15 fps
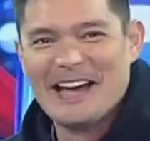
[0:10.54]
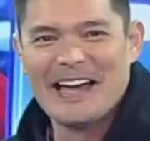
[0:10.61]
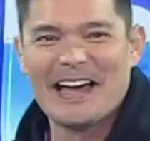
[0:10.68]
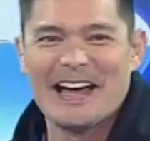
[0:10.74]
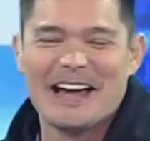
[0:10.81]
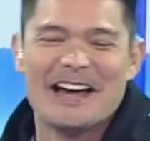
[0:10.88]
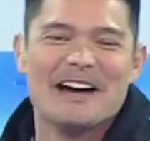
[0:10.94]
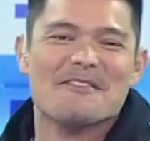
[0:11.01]

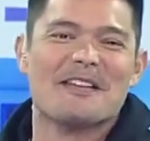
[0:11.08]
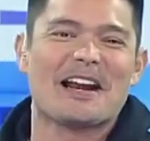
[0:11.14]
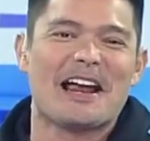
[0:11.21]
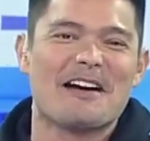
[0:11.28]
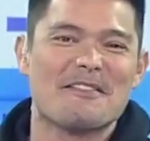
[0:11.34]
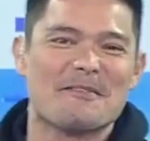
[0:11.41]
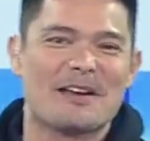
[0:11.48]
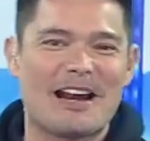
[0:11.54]
Kaya
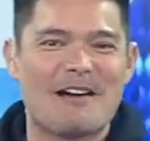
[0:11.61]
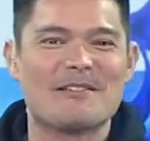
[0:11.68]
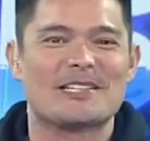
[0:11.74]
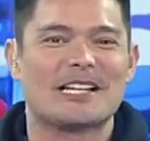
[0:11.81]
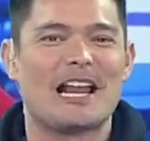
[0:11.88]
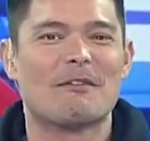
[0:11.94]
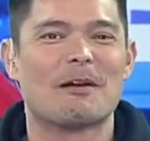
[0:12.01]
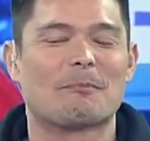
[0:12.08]
maraming maraming
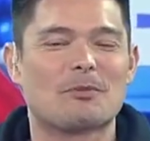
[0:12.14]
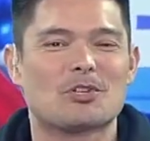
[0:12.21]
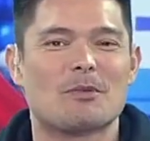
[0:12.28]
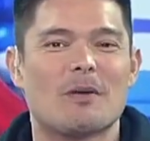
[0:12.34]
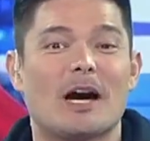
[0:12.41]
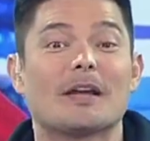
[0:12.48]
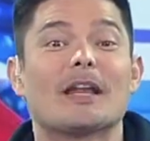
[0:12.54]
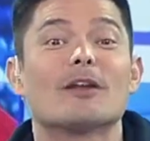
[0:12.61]
salamat po sa
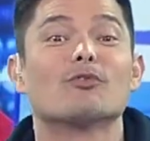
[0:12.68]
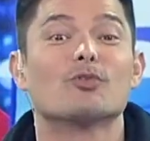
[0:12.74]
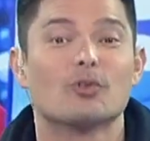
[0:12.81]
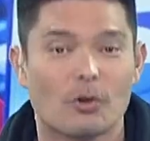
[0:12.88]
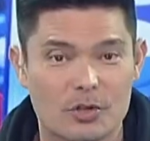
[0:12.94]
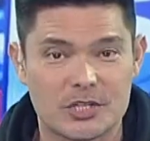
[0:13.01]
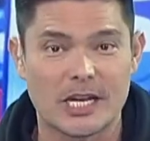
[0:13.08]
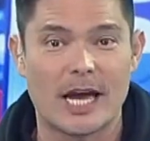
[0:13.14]
mga
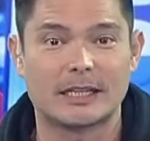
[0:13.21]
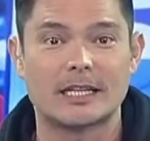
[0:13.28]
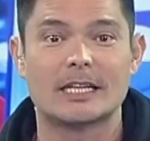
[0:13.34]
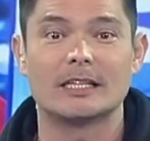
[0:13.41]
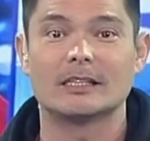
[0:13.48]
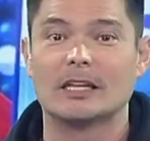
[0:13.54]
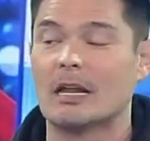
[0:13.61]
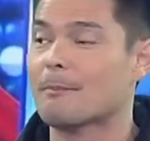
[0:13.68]
nanonood sa atin,
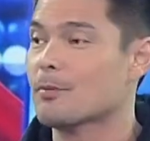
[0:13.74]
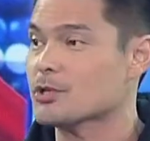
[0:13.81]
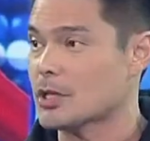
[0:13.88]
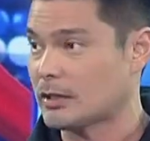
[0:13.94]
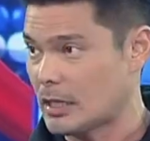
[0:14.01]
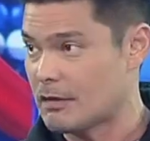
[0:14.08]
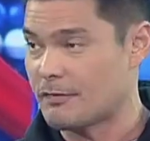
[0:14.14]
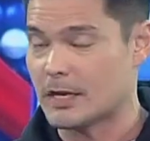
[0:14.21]
hindi lang po sa
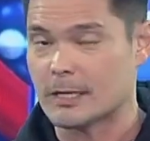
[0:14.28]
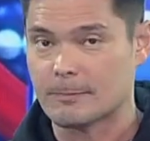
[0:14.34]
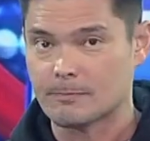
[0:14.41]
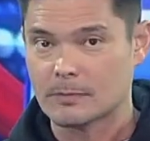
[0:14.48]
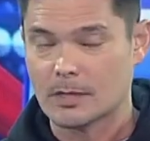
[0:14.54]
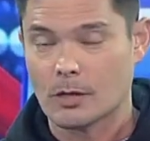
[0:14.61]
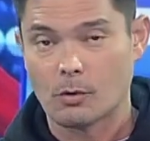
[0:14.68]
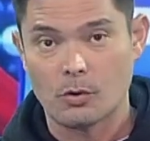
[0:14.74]
TV,
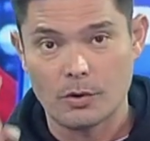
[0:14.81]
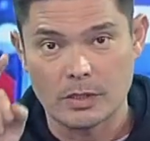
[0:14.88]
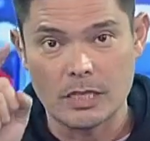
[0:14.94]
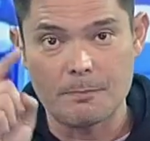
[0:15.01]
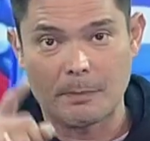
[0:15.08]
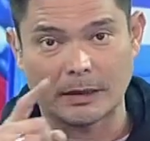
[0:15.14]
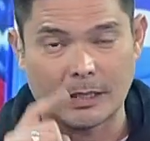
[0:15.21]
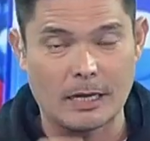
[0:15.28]
kung hindi
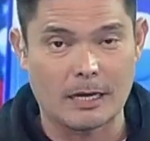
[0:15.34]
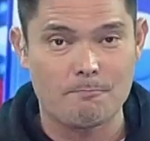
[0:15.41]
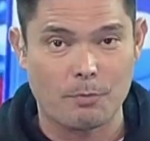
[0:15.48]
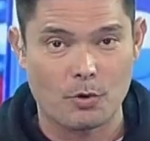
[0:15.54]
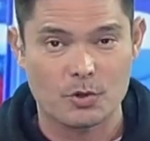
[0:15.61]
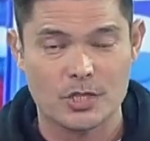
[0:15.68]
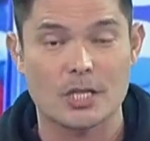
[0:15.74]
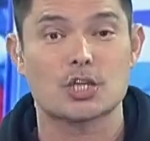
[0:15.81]
pati rin
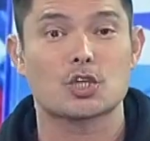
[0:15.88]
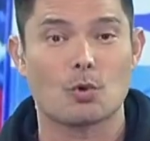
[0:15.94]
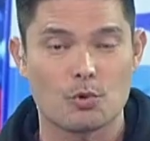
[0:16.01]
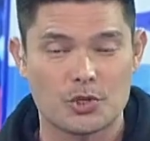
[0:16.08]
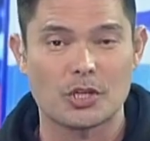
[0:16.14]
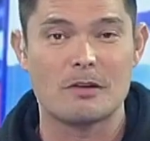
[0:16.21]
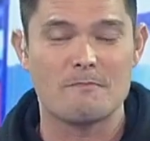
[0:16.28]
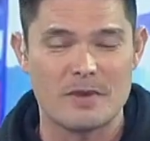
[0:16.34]
po sa
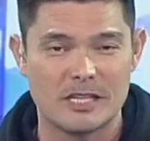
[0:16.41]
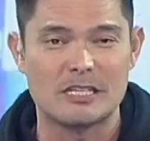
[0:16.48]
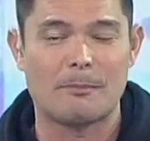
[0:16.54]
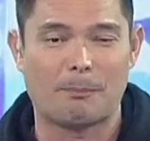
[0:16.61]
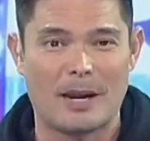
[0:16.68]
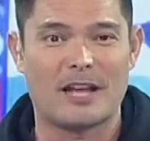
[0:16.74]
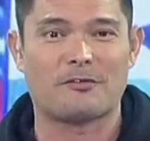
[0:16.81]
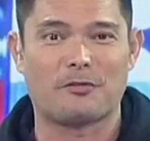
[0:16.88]
social media
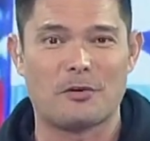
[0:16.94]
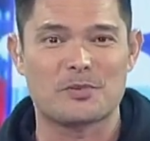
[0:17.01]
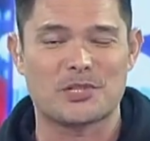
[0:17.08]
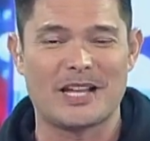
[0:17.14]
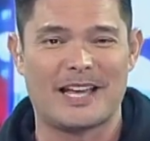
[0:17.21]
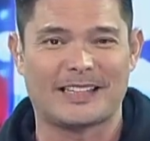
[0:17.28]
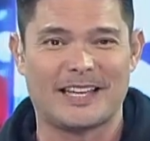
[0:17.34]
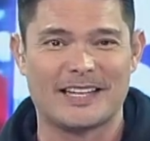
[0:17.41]
platforms
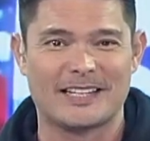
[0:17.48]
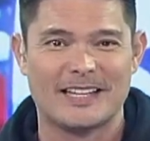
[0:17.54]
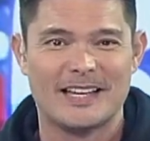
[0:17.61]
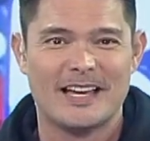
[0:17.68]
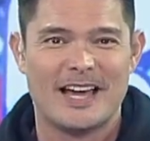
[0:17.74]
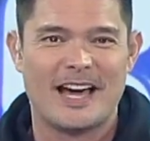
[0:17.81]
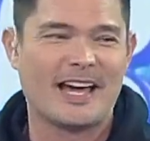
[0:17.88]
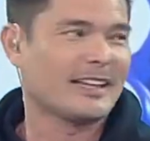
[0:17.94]
natin.
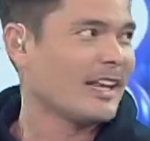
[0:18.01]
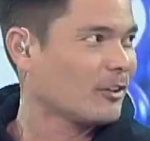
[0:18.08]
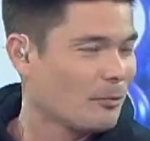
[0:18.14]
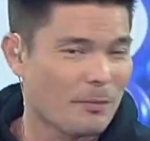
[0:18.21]
At ito